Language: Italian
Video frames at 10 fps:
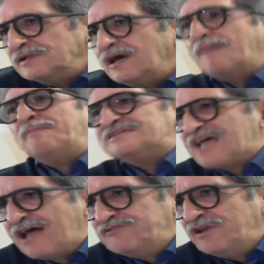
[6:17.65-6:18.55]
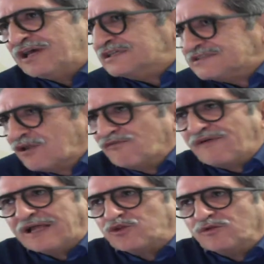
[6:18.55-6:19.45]
a Mesagne che è stato
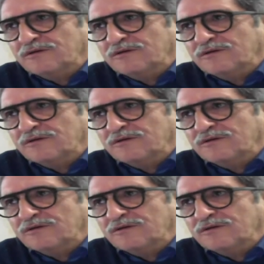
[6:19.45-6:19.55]
fatto?